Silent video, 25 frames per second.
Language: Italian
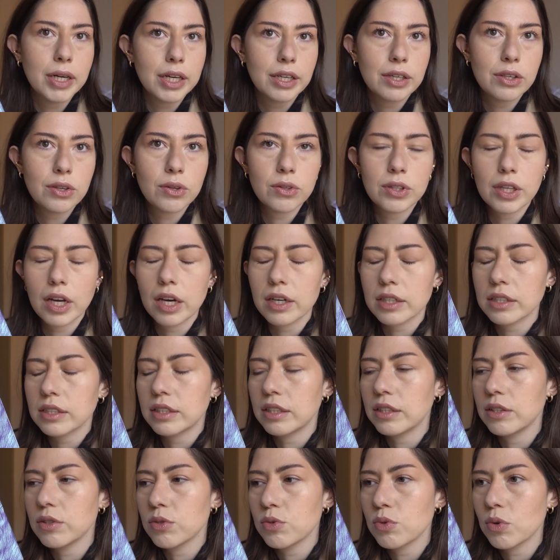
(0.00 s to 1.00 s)
parecchio
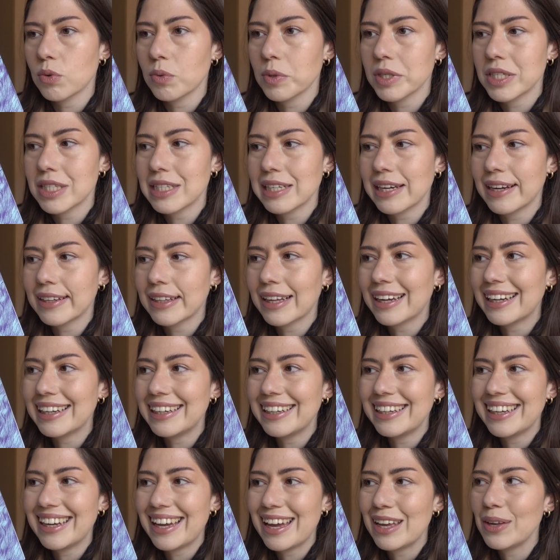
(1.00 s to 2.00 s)
tardi su questi
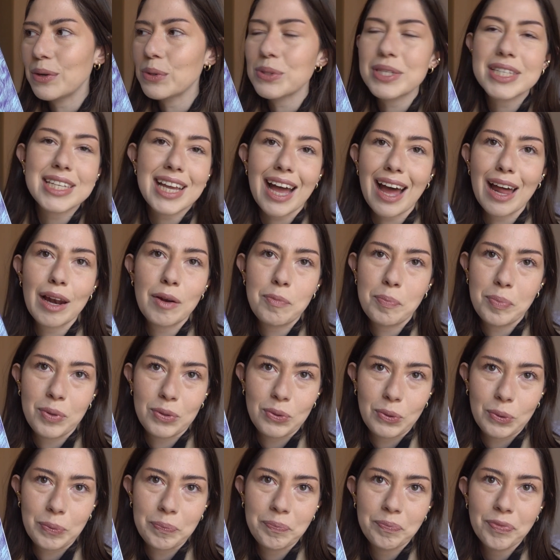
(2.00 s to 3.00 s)
canali e io
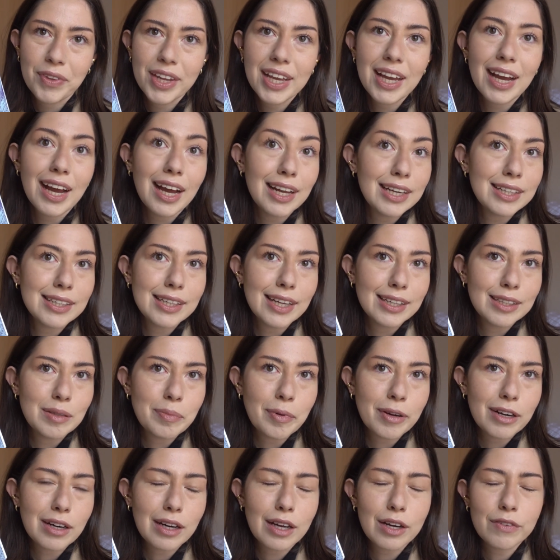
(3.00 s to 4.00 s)
scalpito all'idea di
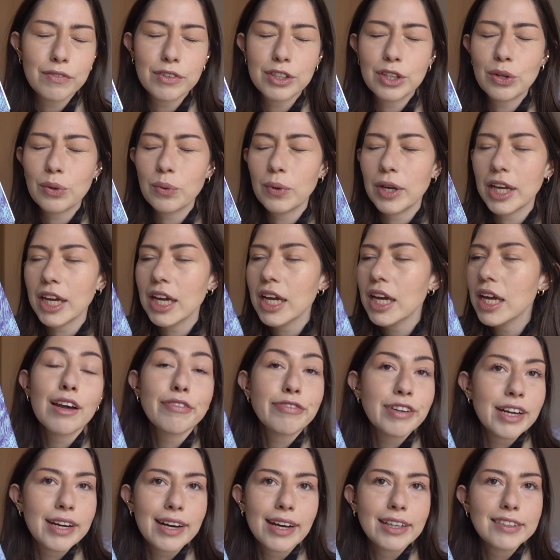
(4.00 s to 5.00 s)
parlarvi di lui.
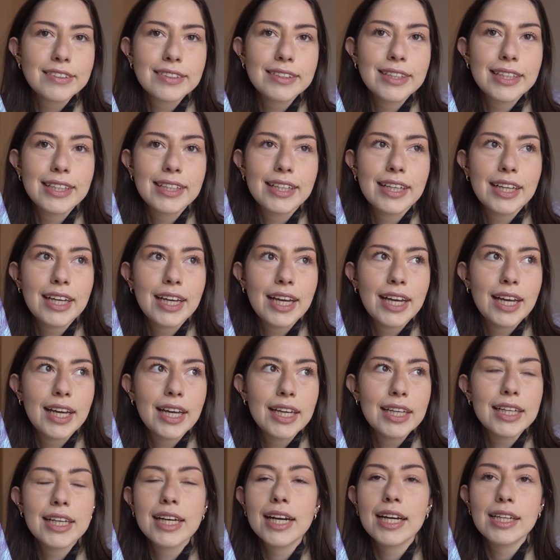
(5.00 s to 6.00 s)
La Ferrante
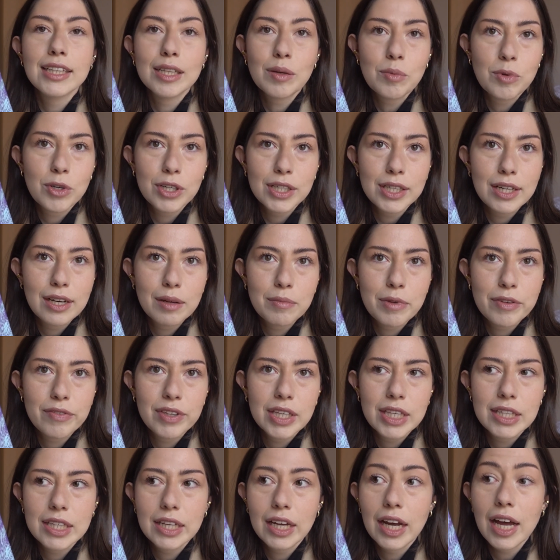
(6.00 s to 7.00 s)
è il grande amore della mia
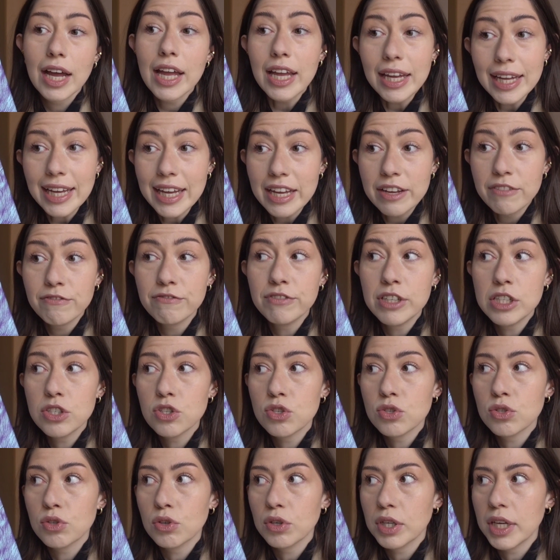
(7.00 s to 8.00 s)
vita e
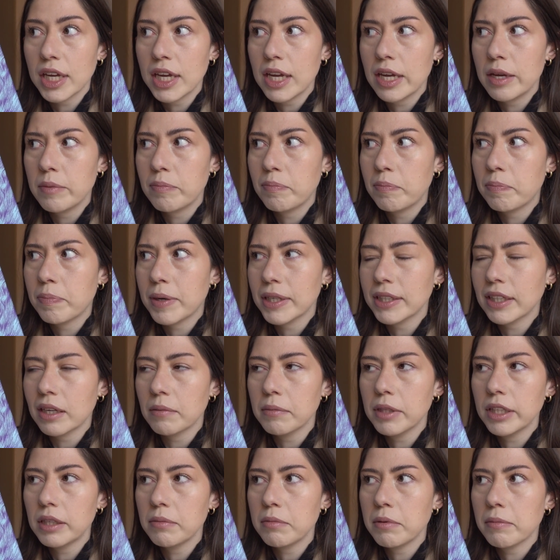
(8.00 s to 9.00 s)
visto che
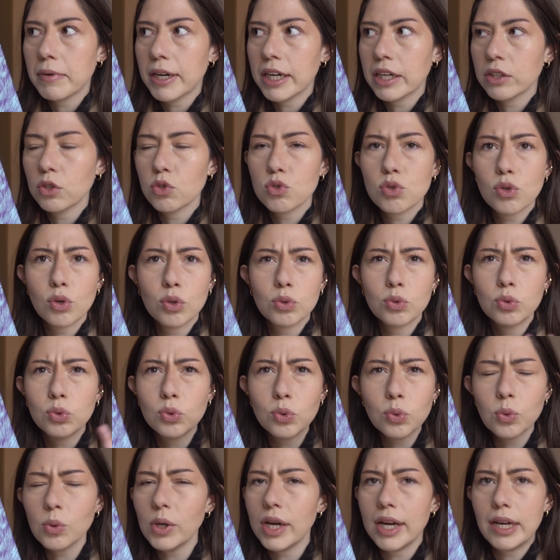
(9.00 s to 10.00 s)
praticamente mi mancano solo
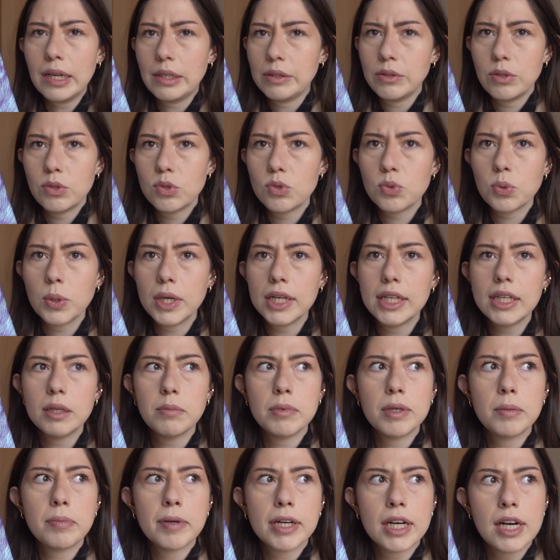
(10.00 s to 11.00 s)
due suoi
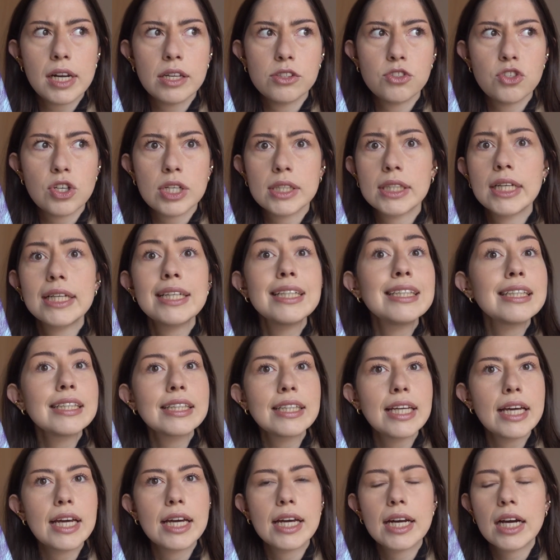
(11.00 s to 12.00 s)
libri per leggerne
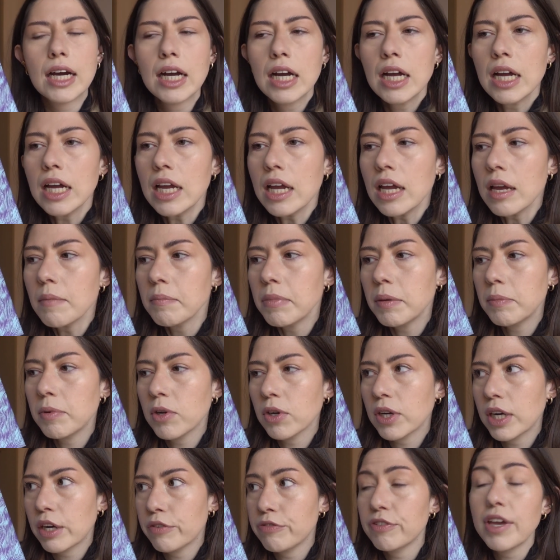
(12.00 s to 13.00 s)
l'intera
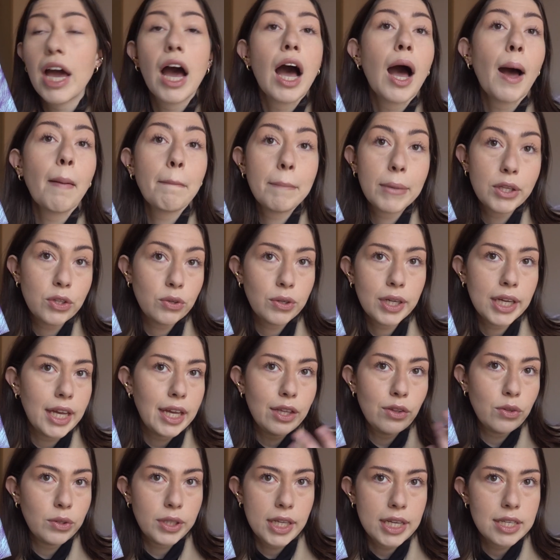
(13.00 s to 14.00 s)
bibliografia a meno
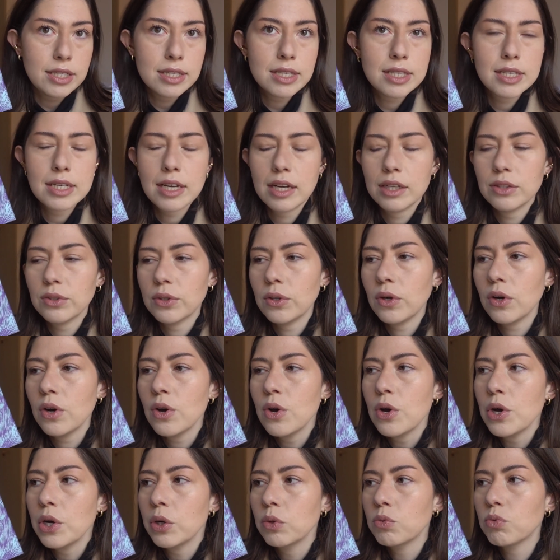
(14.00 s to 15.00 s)
che non
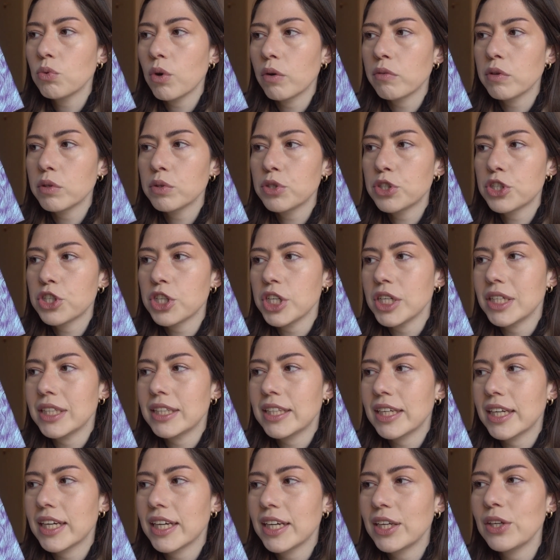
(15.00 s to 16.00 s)
escano nuove
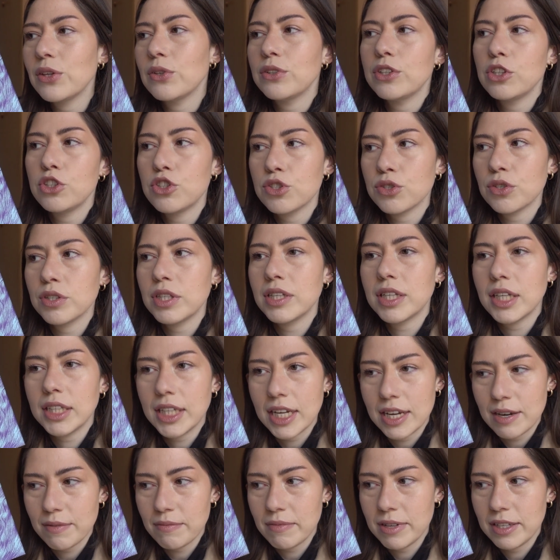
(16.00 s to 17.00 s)
uscite, io ho deciso di
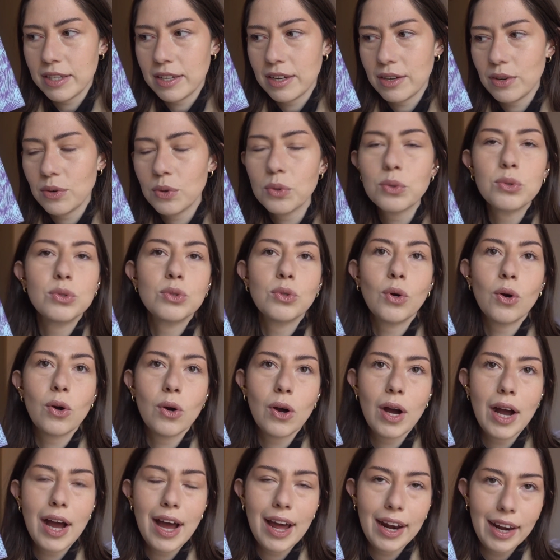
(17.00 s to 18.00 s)
tenermene
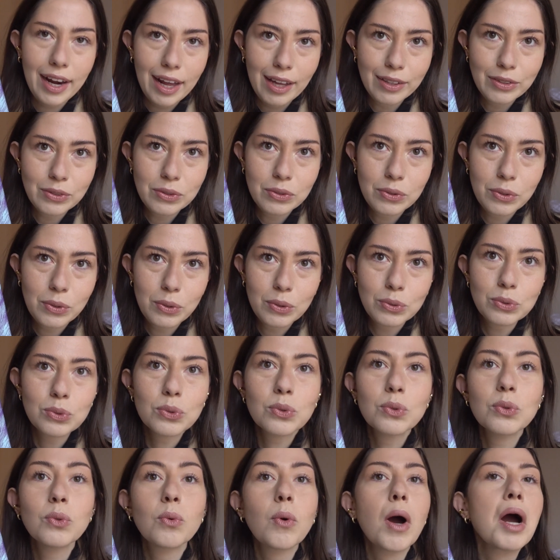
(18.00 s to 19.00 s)
uno all'anno.
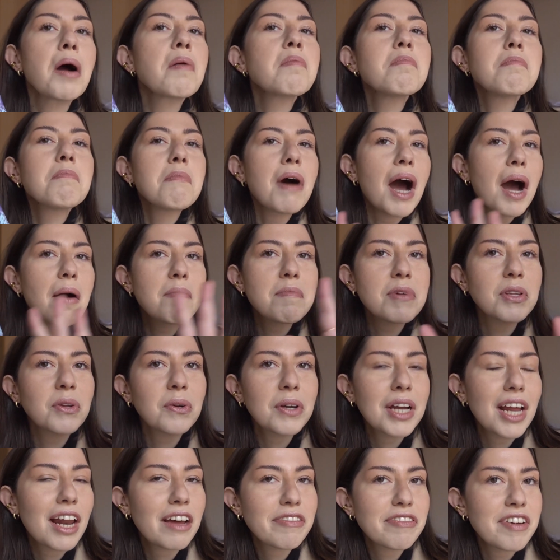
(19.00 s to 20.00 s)
Dunque, a
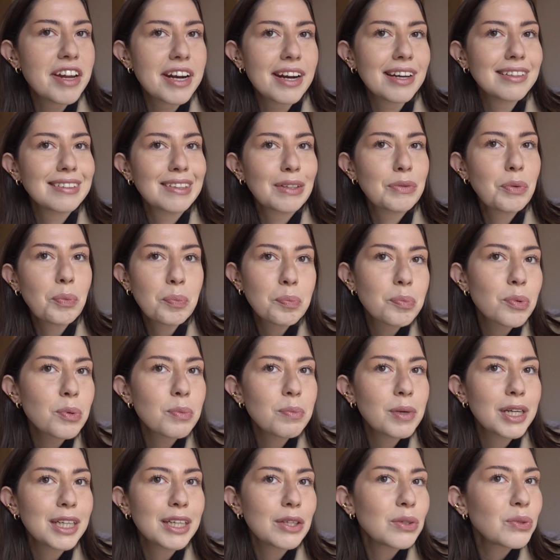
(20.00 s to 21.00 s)
meno che la Ferrante non
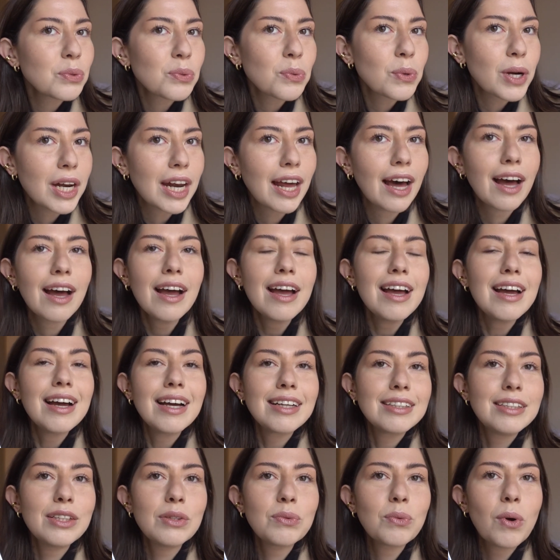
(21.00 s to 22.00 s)
pubblichi nulla
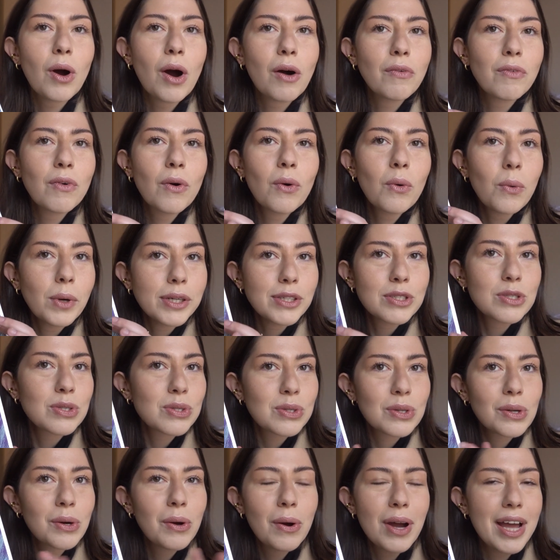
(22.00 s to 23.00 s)
di nuovo
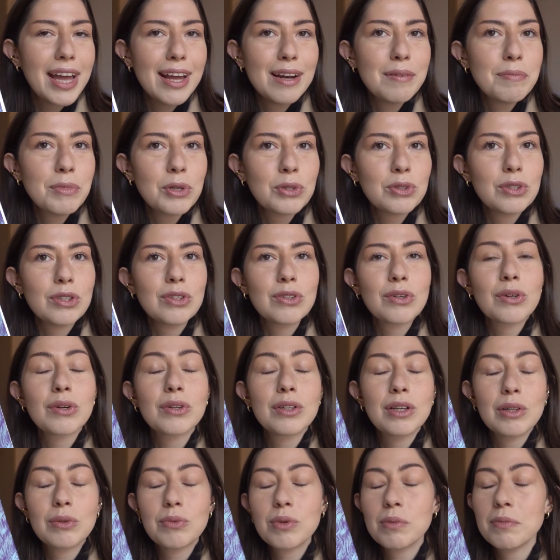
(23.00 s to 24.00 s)
questo è il mio
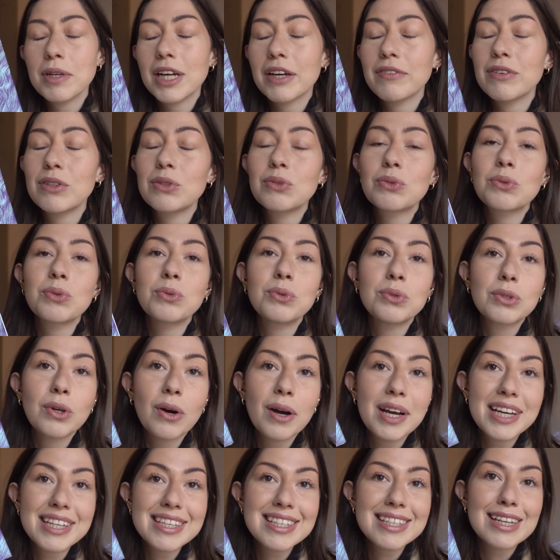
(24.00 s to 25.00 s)
titolo del
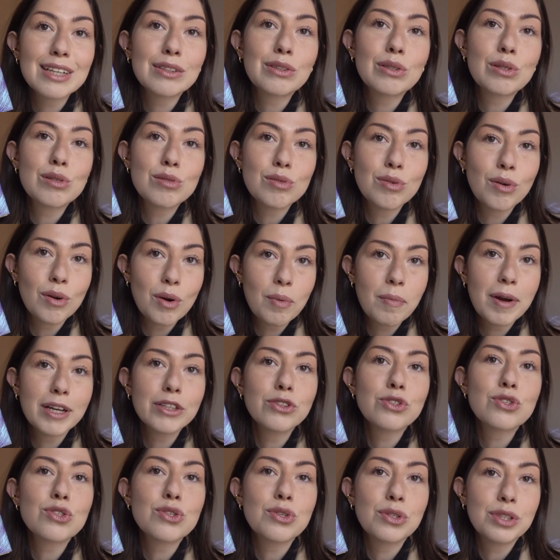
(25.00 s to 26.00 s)
2021 è stato il suo
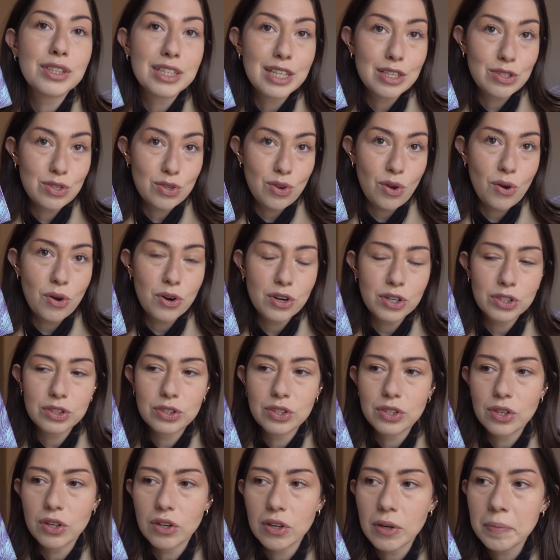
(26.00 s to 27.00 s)
romanzo
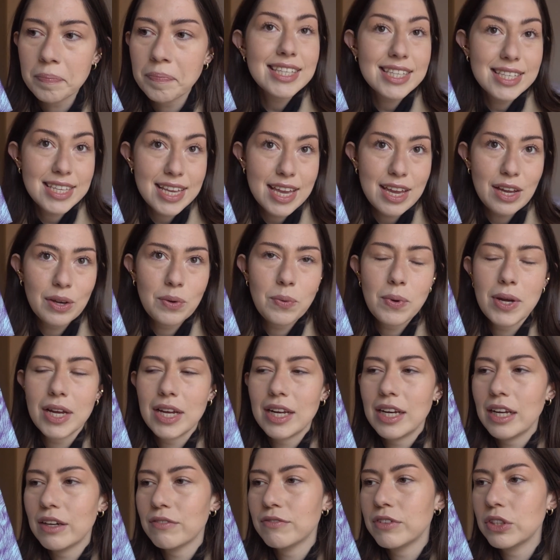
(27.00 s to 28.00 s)
d'esordio e
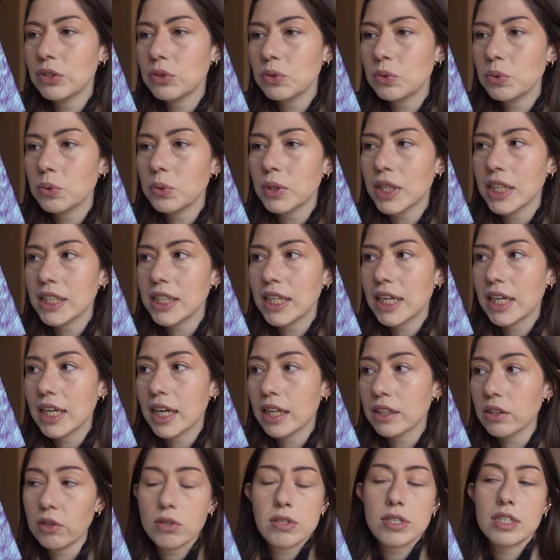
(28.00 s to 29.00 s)
segue le avventure
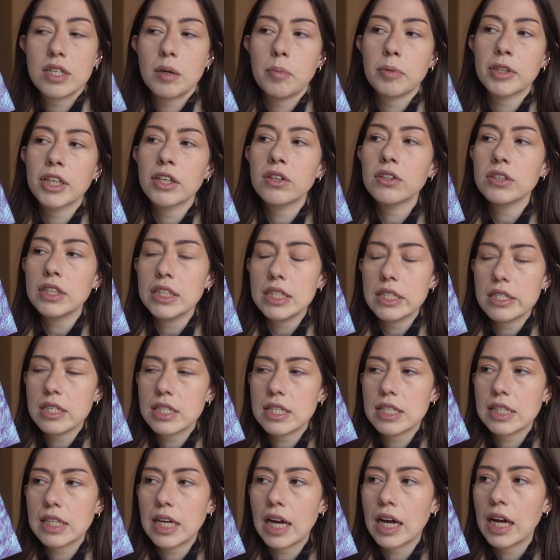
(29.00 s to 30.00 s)
della nostra
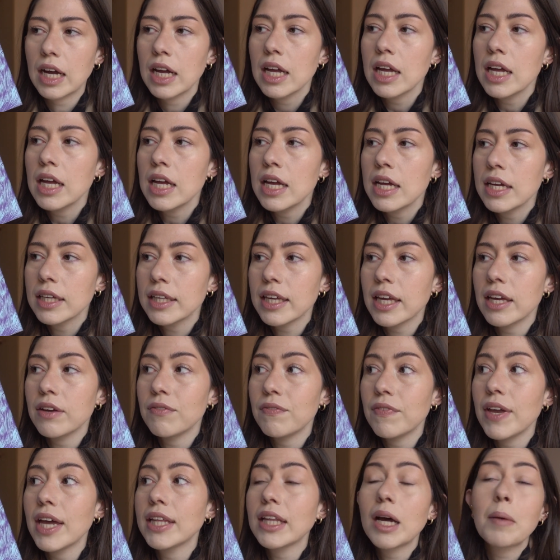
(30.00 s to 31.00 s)
protagonista
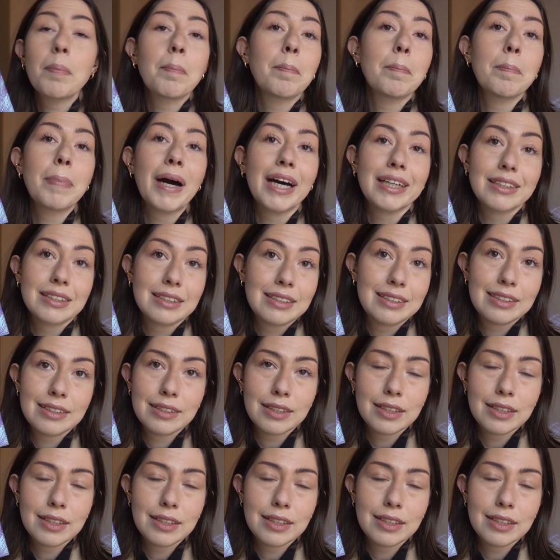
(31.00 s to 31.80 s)
che viene a patto